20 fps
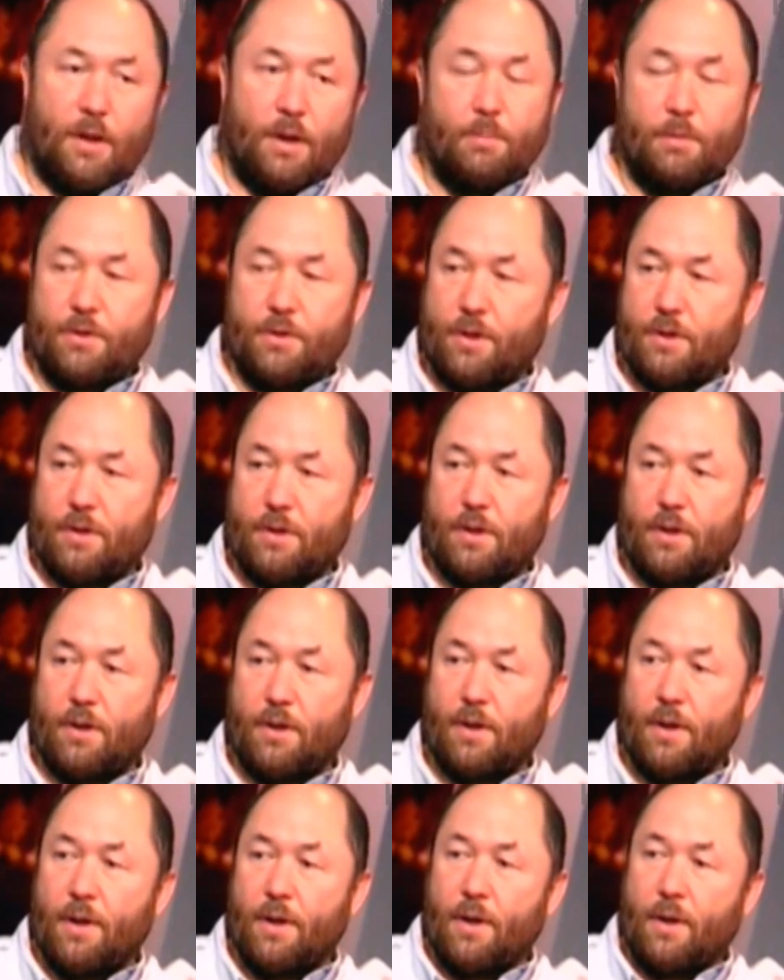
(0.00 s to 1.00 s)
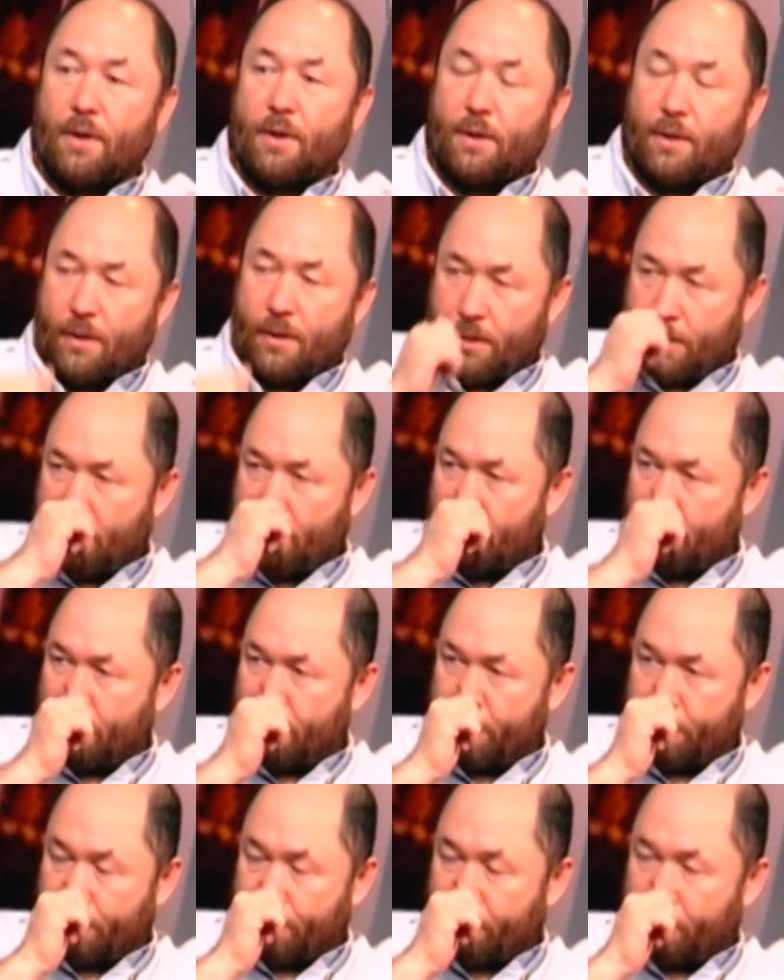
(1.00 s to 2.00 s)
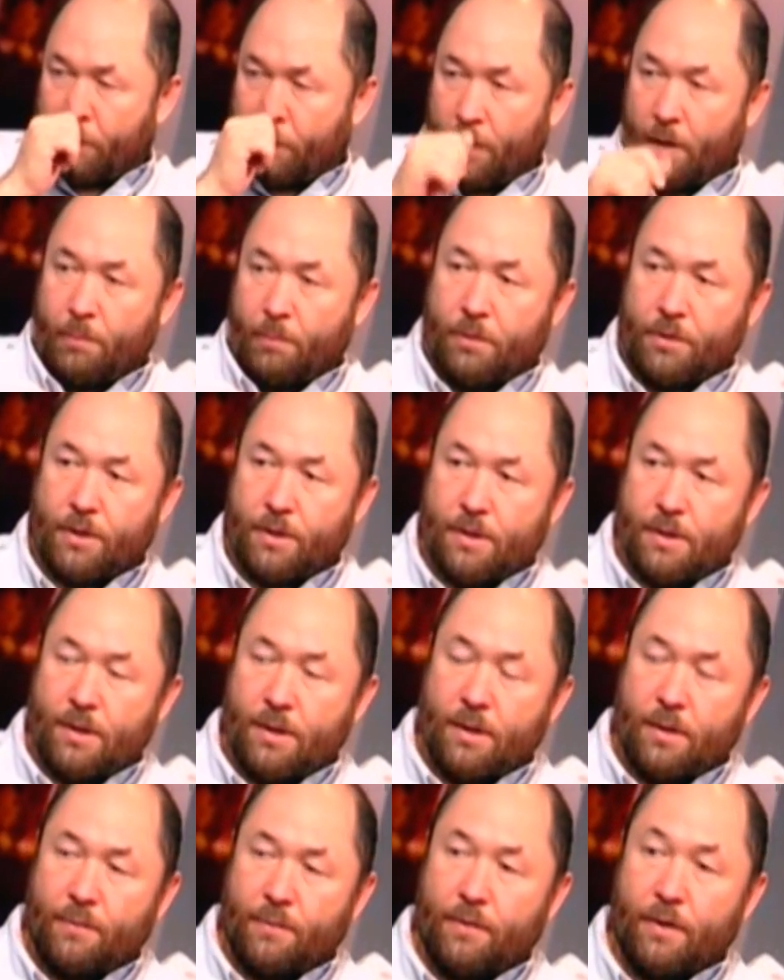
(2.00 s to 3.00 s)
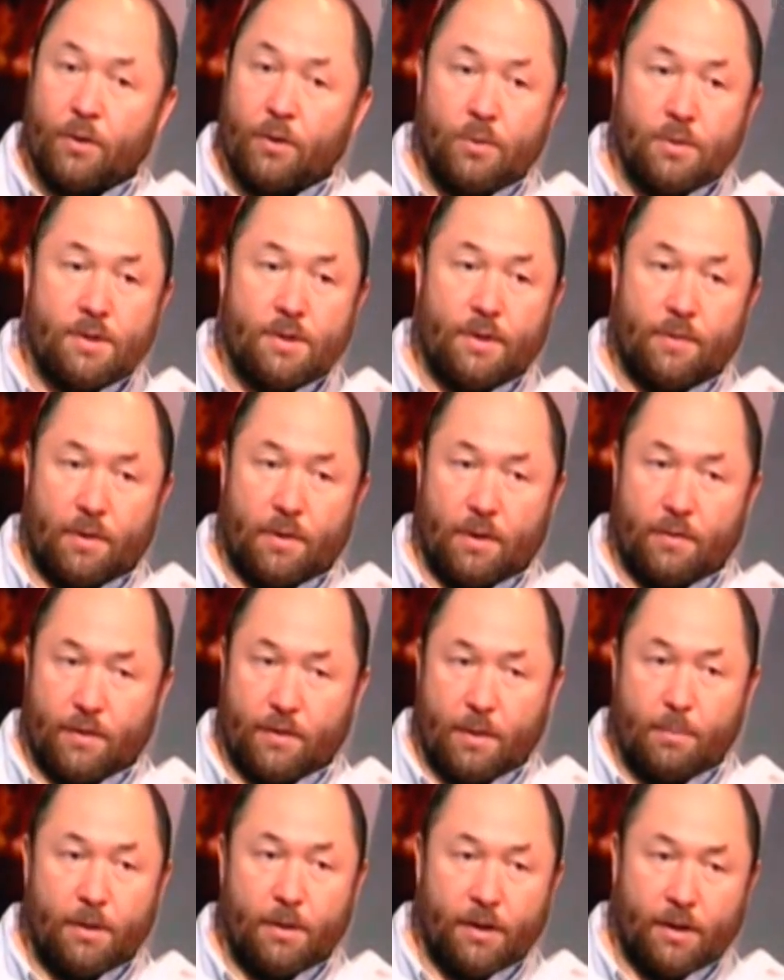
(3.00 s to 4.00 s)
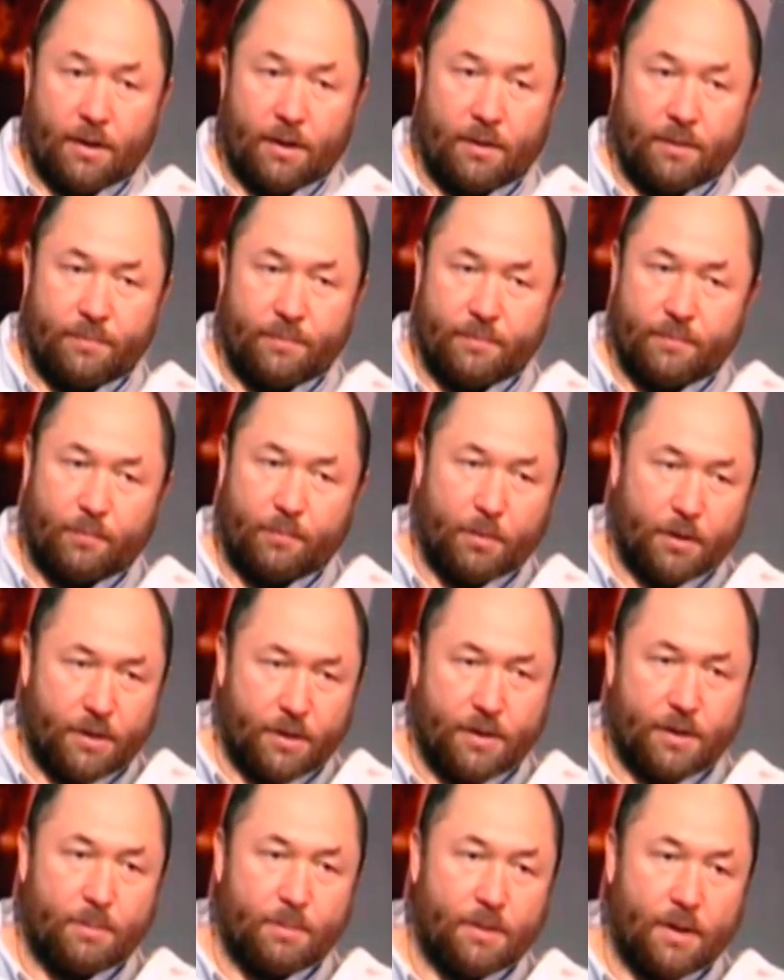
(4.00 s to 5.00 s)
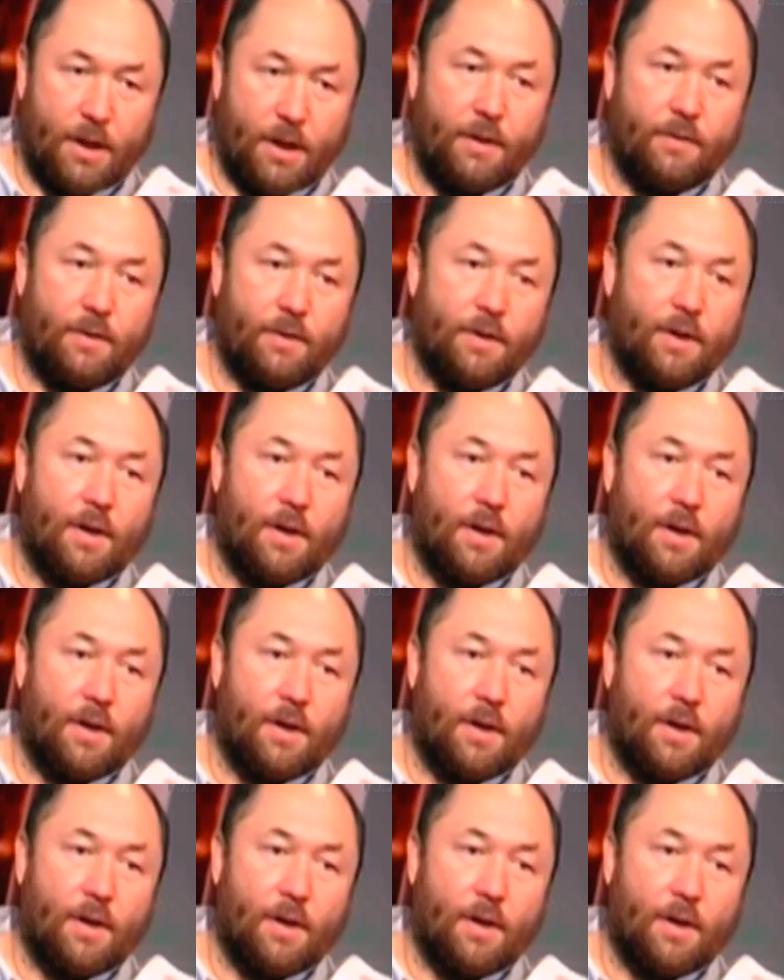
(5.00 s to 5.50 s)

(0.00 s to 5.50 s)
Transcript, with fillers: Я был сейчас на э, я был сейчас на авианосце Авраам Линкольн в Персидском заливе.